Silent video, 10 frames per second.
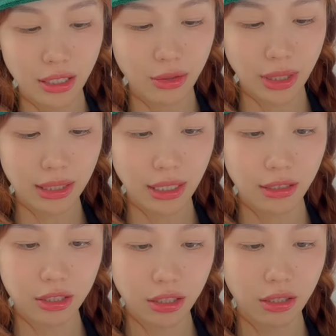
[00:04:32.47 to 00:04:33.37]
然后我还带
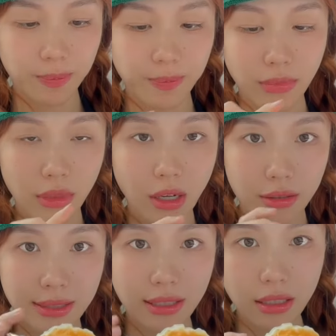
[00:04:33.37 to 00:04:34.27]
了这个
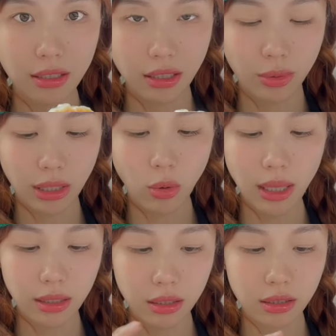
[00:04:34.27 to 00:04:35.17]
耳机，然后我给它
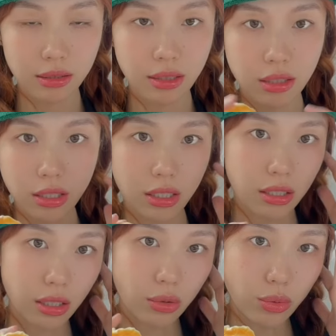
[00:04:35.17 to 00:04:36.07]
换了个壳子，之前
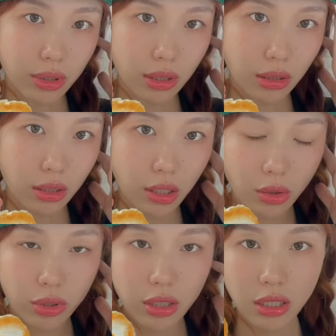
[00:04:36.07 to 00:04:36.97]
是那个绿色的，
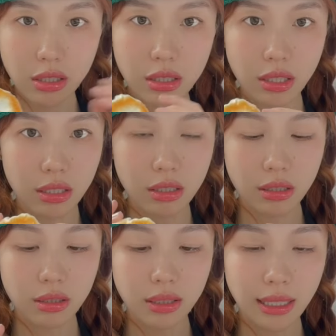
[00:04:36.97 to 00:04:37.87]
我之前一直嫌这个
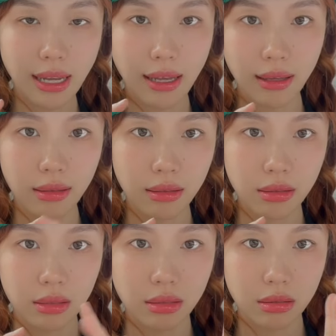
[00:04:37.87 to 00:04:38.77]
壳子太大。
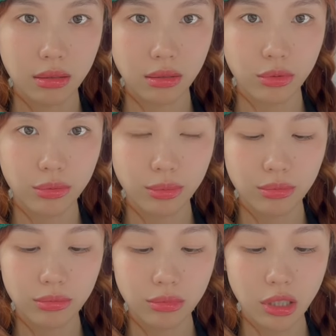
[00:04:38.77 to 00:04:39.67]
嗯，我就，
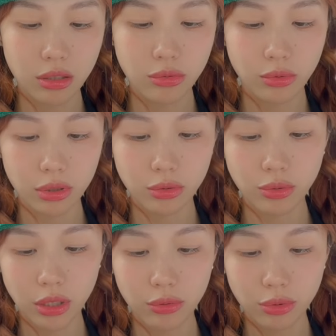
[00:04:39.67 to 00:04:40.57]
但是我
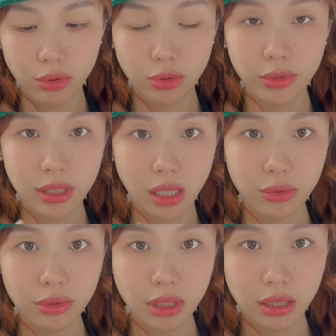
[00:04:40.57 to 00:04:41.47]
突然又觉得说，我想
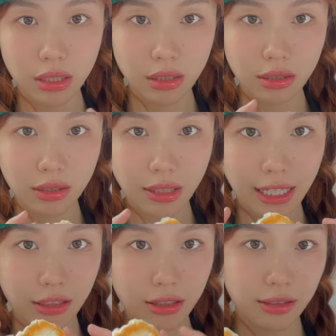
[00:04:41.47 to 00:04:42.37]
用一下这个可
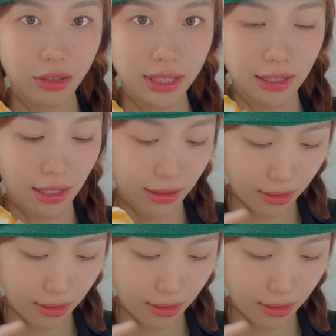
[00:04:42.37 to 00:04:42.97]
爱的这个小肩带，